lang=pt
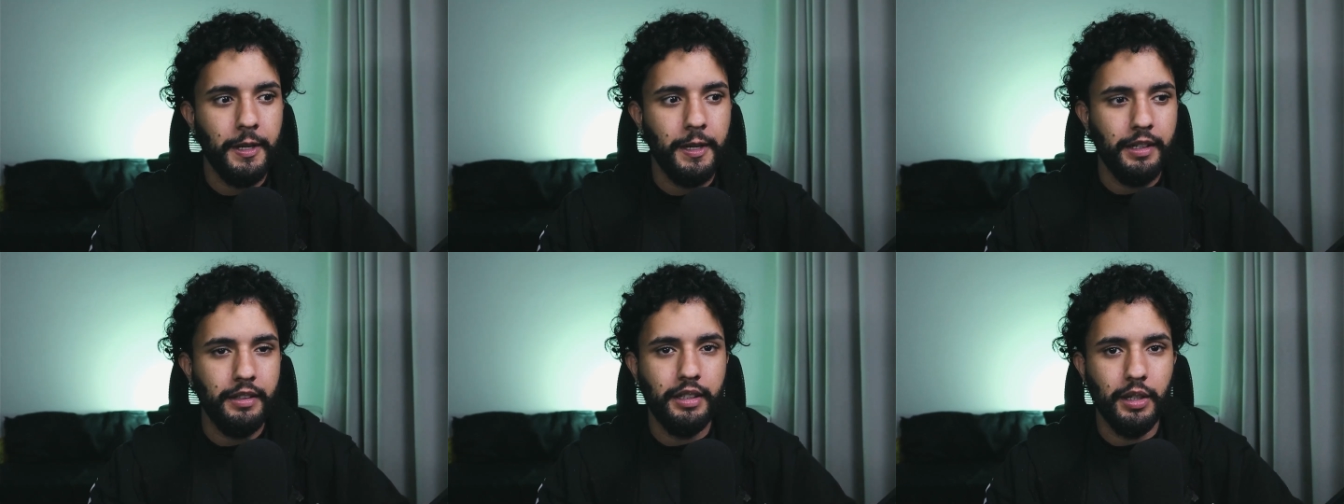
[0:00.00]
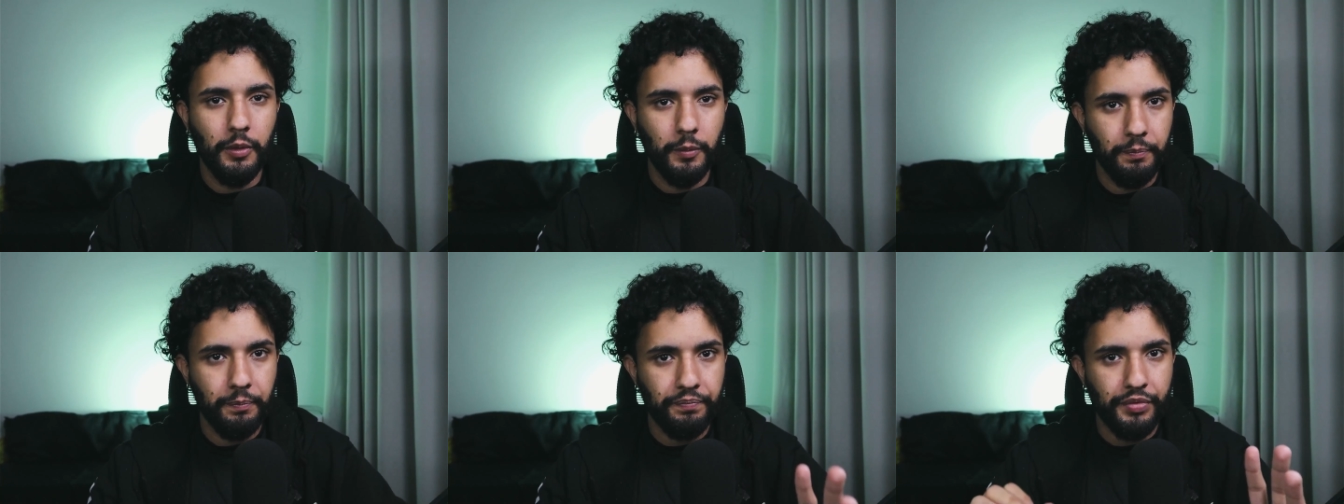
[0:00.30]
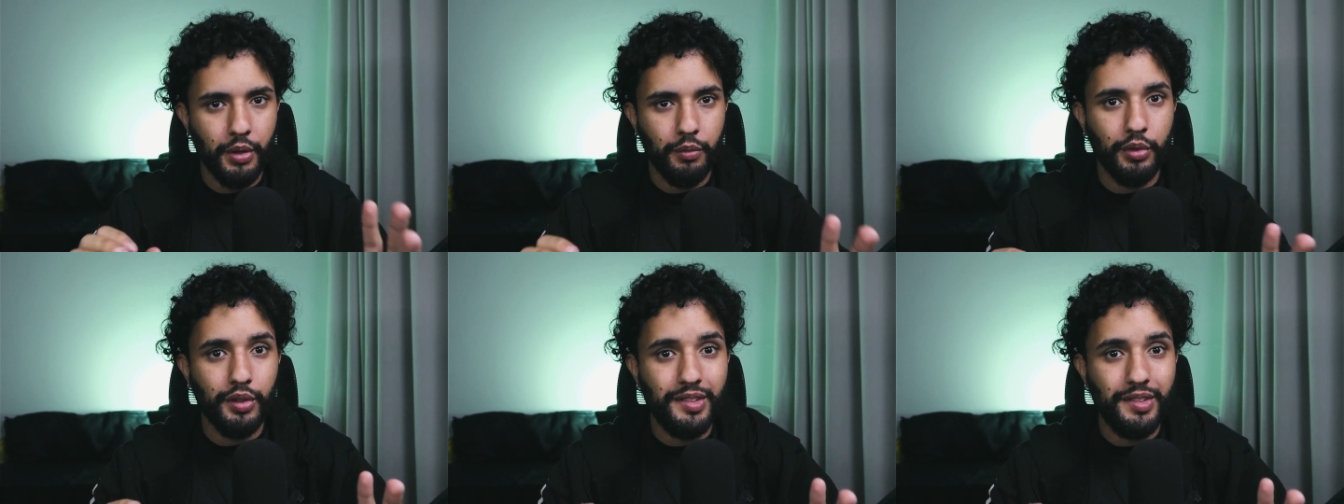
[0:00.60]
Então
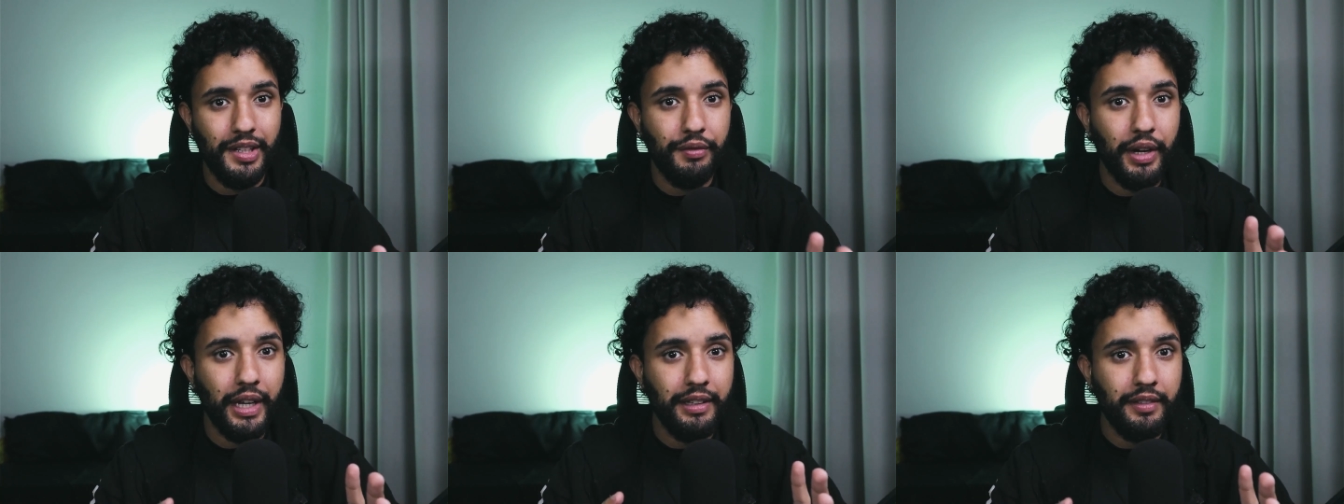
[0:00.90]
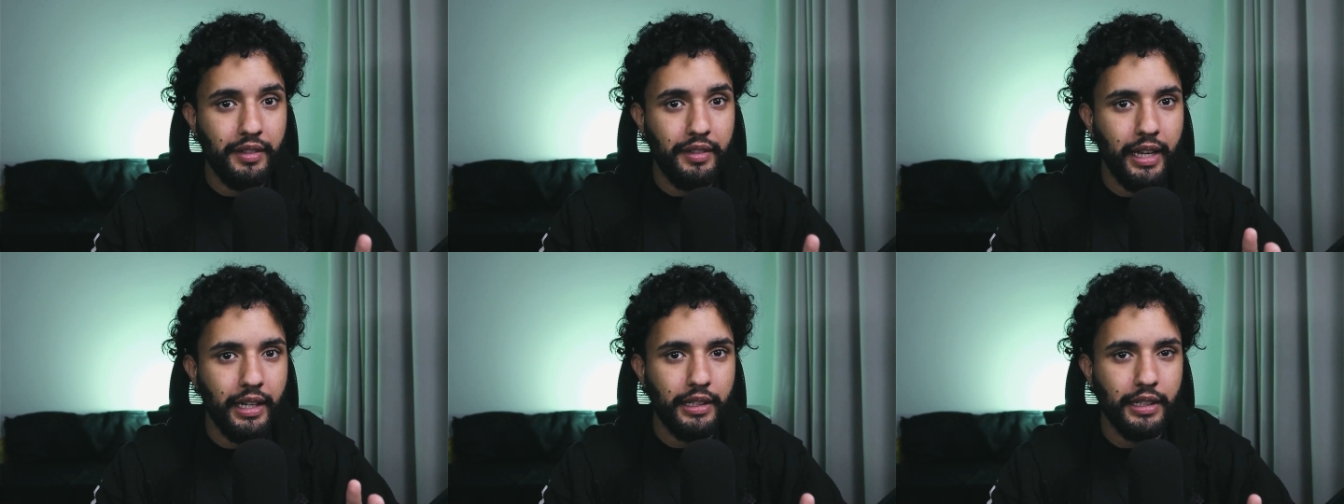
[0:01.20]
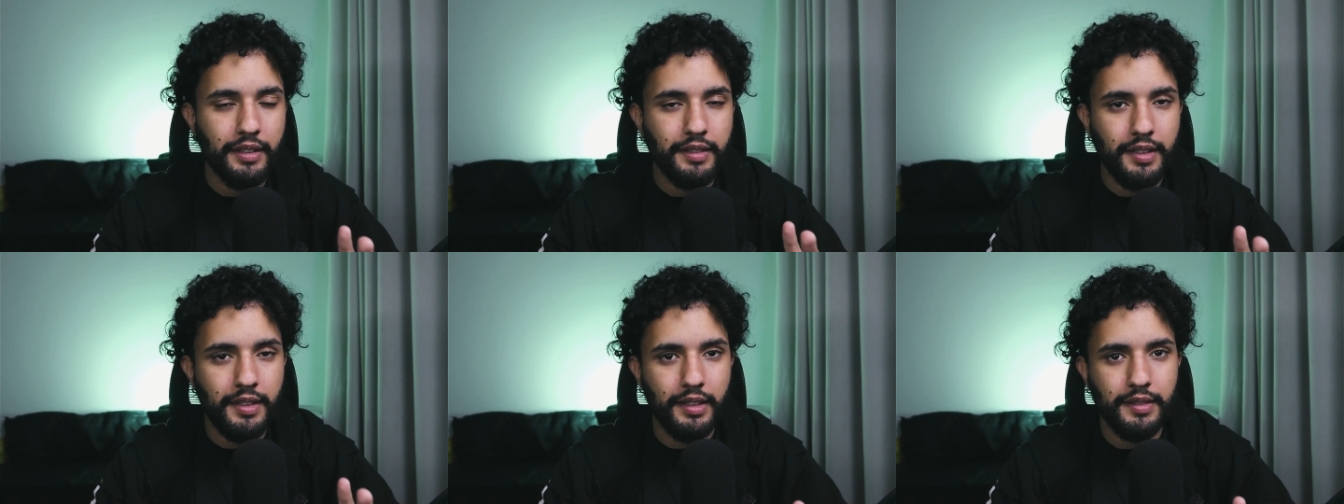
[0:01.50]
você vai ter
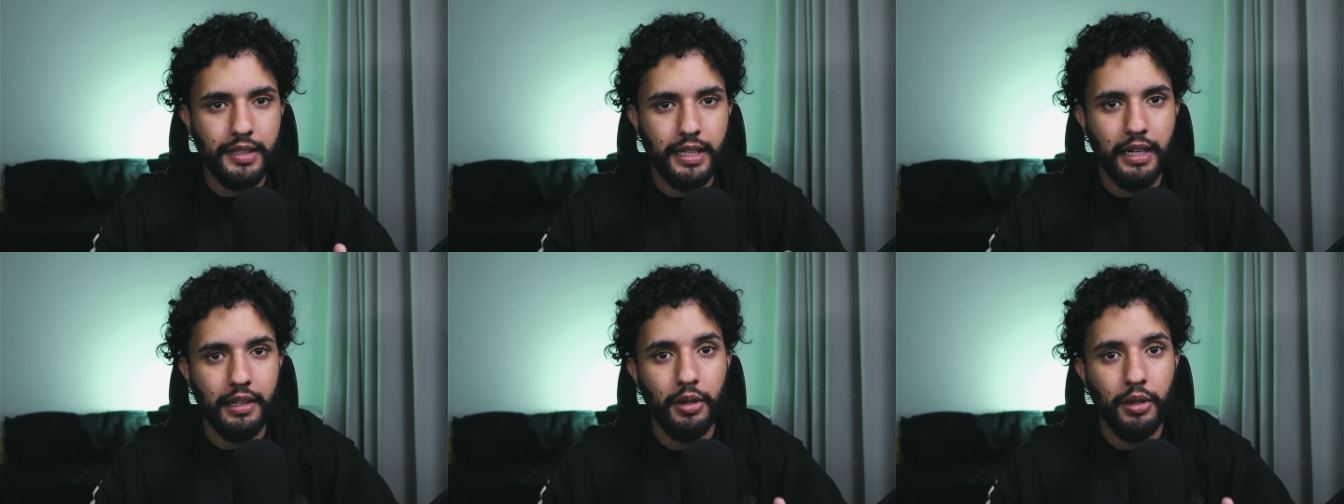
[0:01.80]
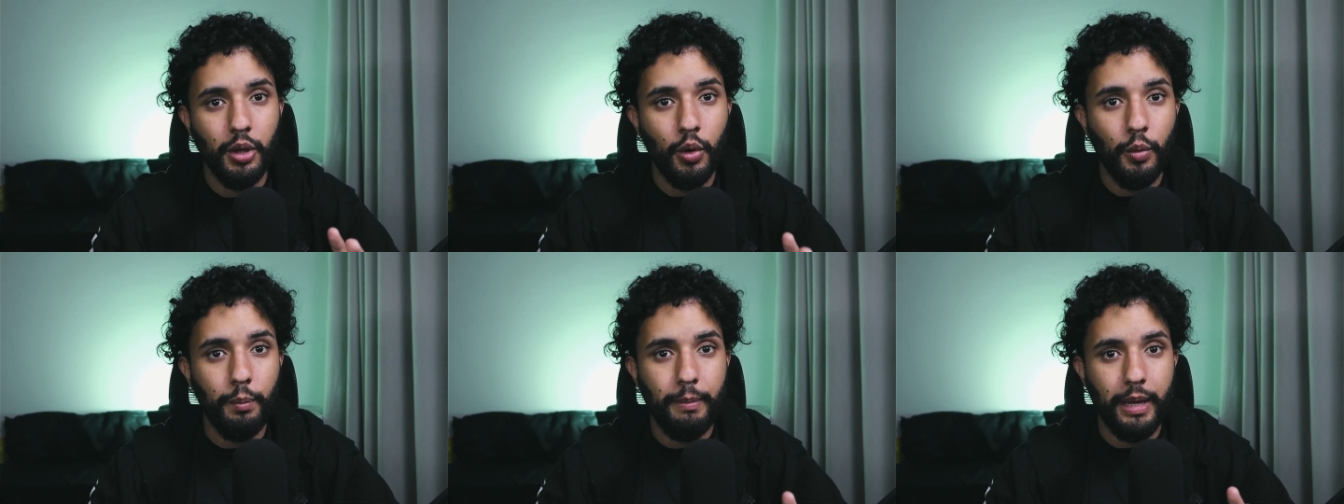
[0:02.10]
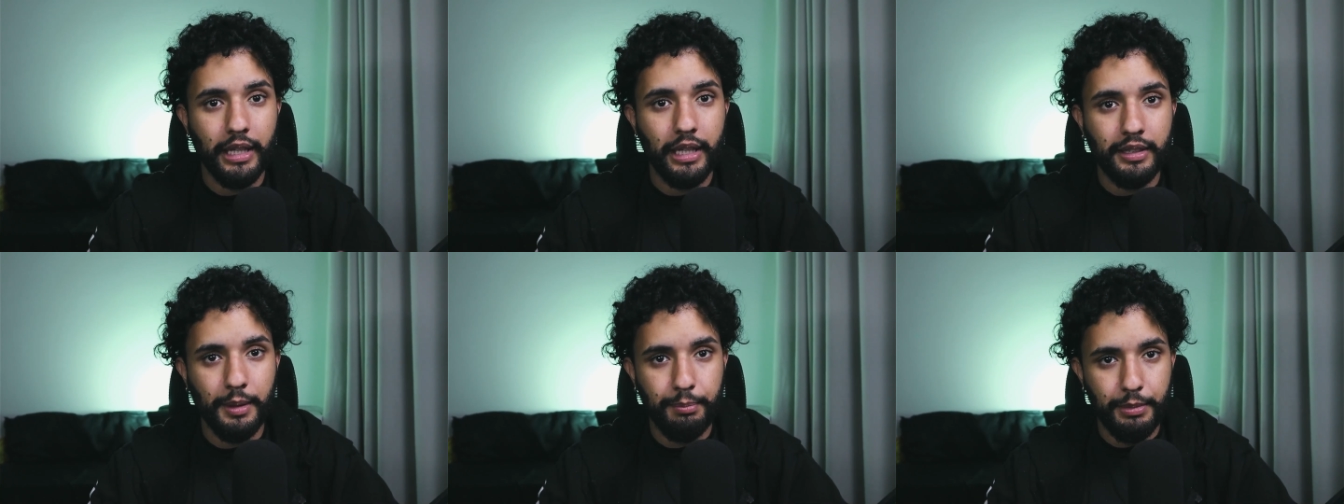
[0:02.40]
que acessar o
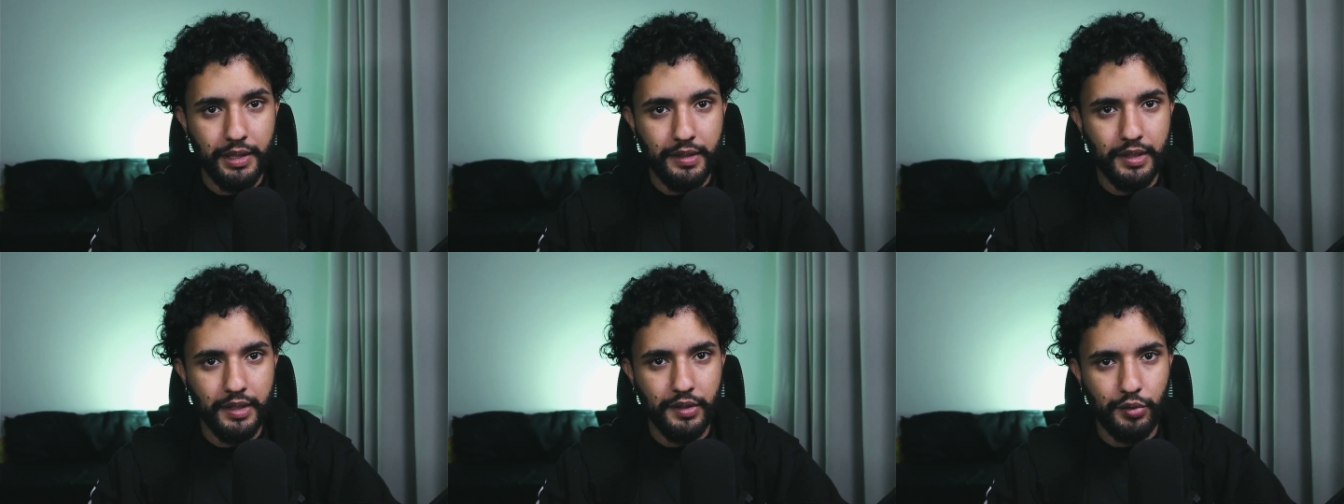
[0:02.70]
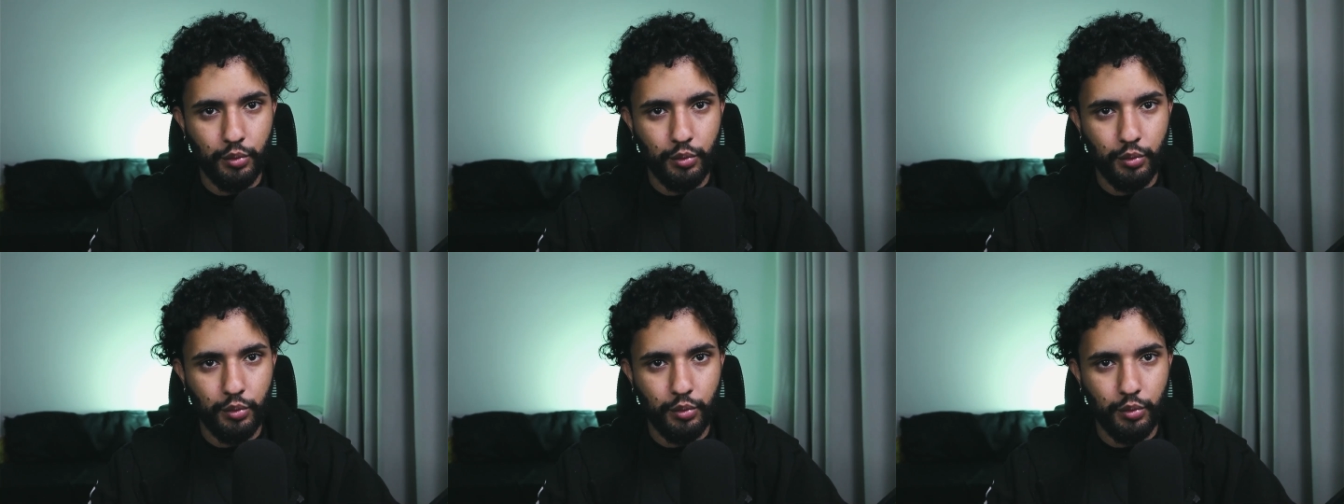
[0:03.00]
Meta Business